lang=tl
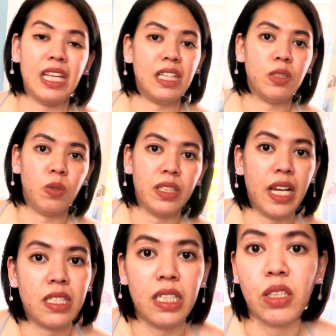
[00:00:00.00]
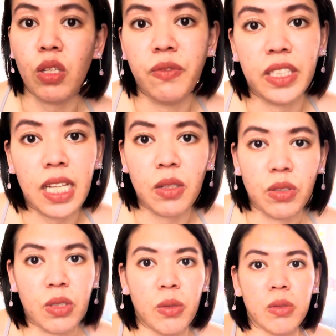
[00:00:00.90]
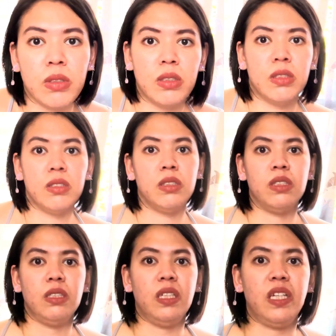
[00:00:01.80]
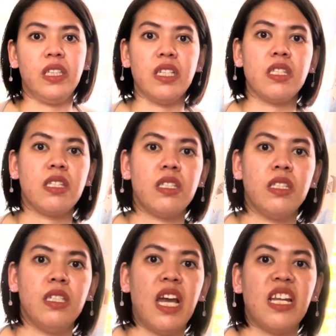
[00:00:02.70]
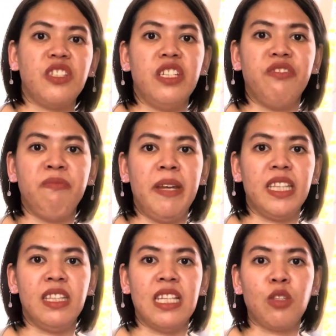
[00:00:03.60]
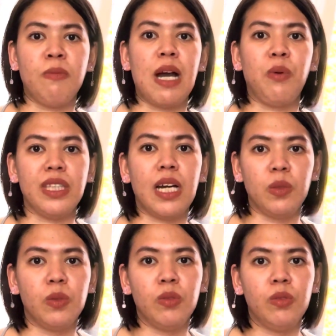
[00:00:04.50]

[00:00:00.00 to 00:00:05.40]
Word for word: take note guys, introvert ako. So, it is an achievement na tumawad ako.